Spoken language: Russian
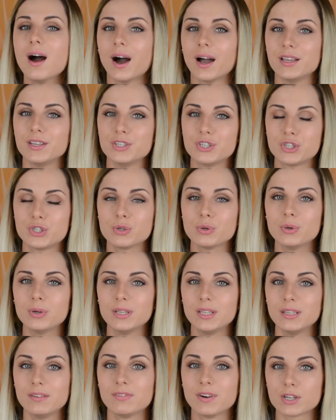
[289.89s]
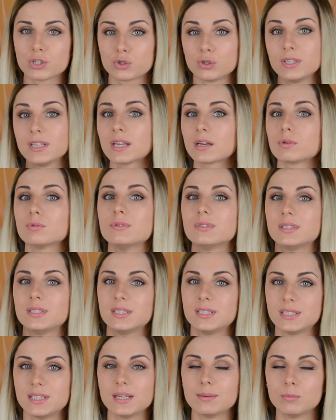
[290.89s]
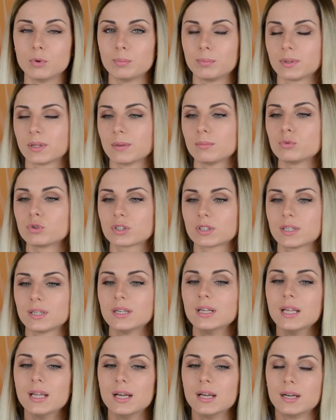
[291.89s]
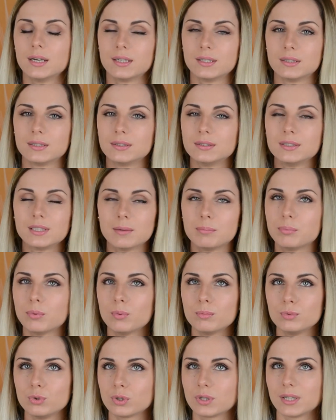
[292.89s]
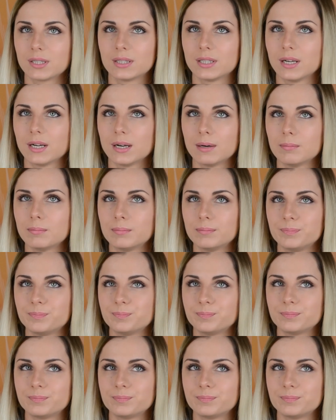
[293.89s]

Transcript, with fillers: а еще и вашу нервную систему, потому что э, я помню, когда,